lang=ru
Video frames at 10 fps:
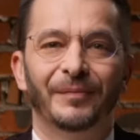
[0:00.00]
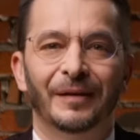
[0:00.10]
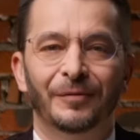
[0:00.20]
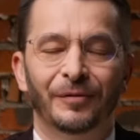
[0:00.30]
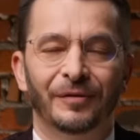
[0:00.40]

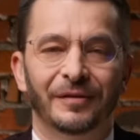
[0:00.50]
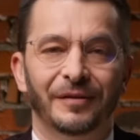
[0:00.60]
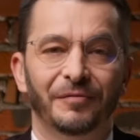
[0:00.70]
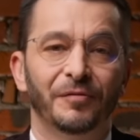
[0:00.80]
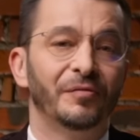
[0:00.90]
но
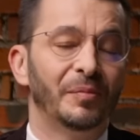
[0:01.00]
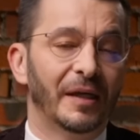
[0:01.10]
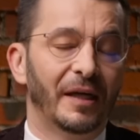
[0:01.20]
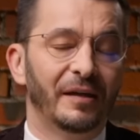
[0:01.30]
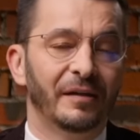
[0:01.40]
его
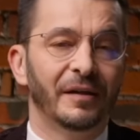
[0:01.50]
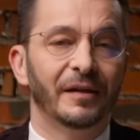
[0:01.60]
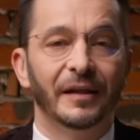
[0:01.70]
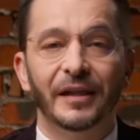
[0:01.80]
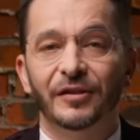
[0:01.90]
выбирали
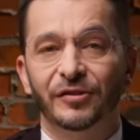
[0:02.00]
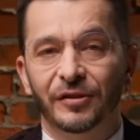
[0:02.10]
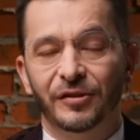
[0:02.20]
реже,